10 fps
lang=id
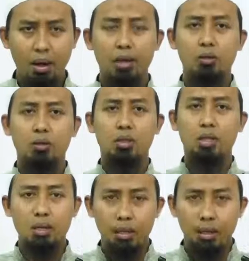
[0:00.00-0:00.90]
atau
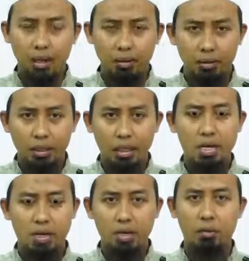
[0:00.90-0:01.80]
sejajar dengan
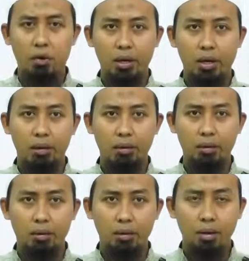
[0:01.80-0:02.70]
telinganya. Ini bolehkan.
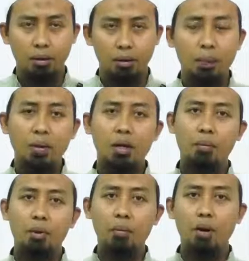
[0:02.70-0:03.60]
Tapi
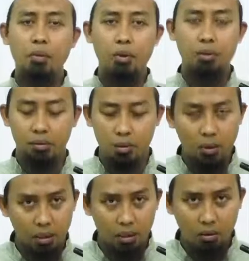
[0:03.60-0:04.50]
tidak boleh melebihi.
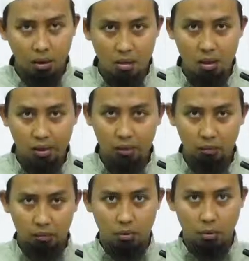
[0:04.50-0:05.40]
Sebagian orang
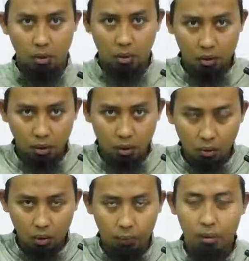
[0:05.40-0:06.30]
mengangkat
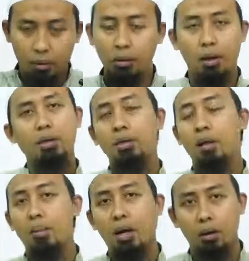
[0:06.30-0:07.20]
wah, Akbar. Nah, ini
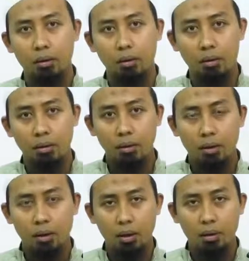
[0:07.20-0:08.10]
tidak benar.
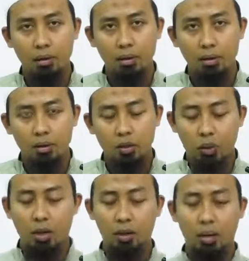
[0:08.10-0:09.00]
Ya.
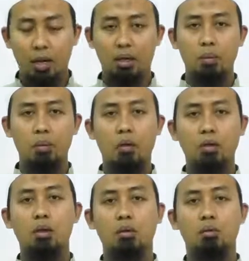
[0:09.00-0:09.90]
Sebagian mengangkat di bawah
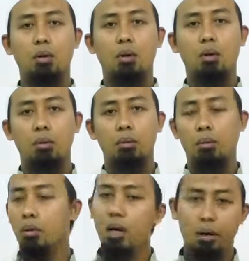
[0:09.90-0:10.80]
saja Allah.
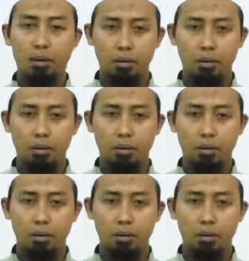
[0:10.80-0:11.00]
Dah.